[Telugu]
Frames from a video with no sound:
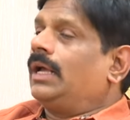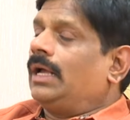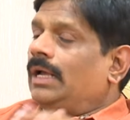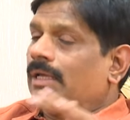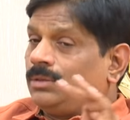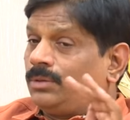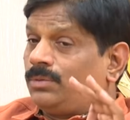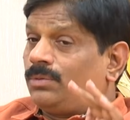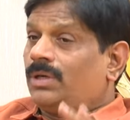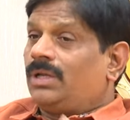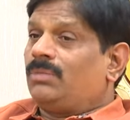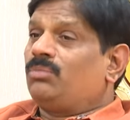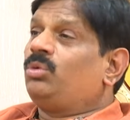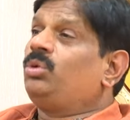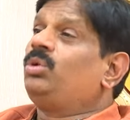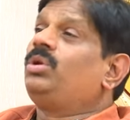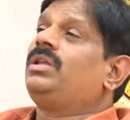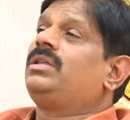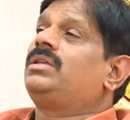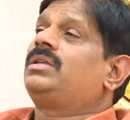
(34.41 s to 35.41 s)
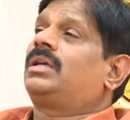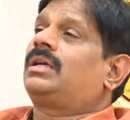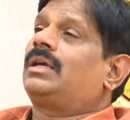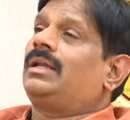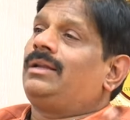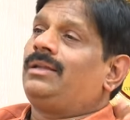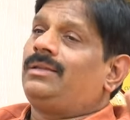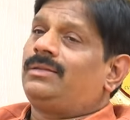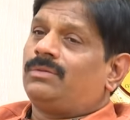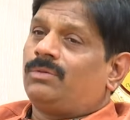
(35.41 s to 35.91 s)
అది కూడా ముందు నుంచే
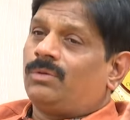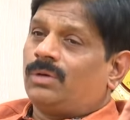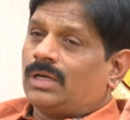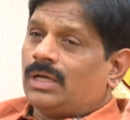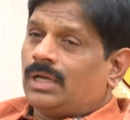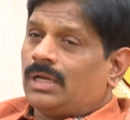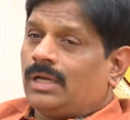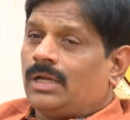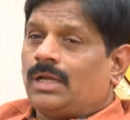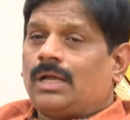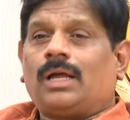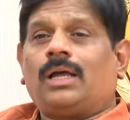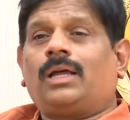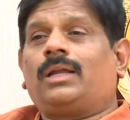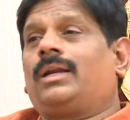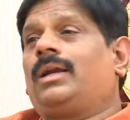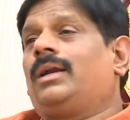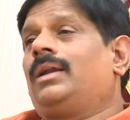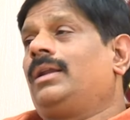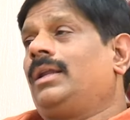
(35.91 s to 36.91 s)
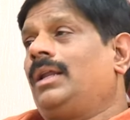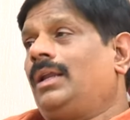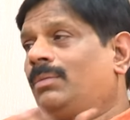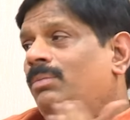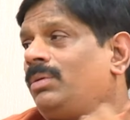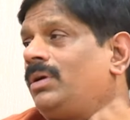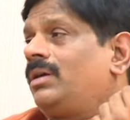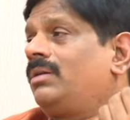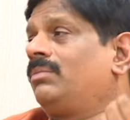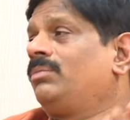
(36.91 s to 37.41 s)
కనీసం ఒక ఆరేడు నెలల
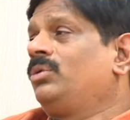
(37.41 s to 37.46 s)
పాటు